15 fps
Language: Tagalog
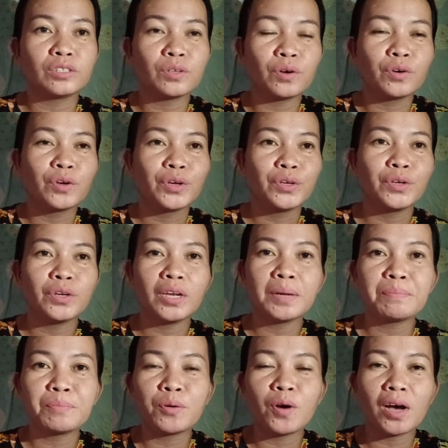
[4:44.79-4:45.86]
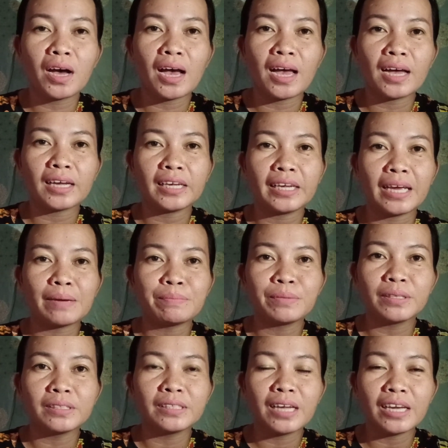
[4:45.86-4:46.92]
So, yun lang po ang aking
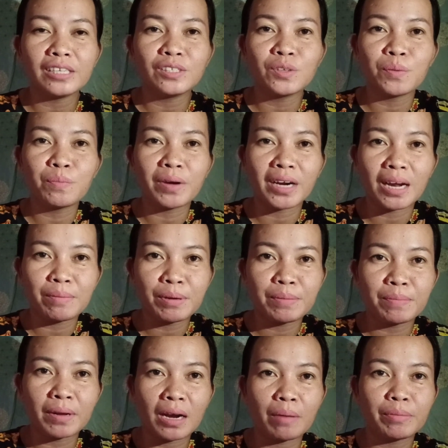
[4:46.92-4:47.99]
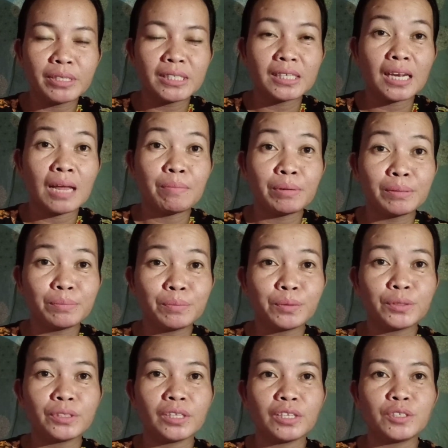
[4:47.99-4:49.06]
update guys. So, maraming maraming salamat po
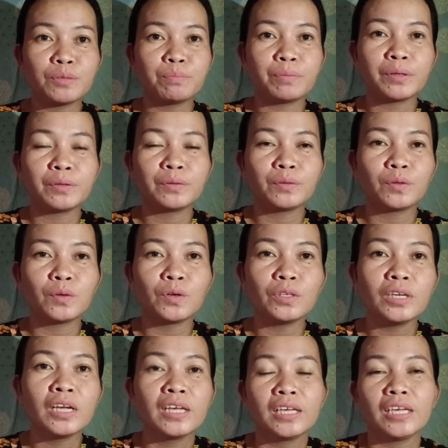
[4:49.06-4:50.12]
sa inyong panonood.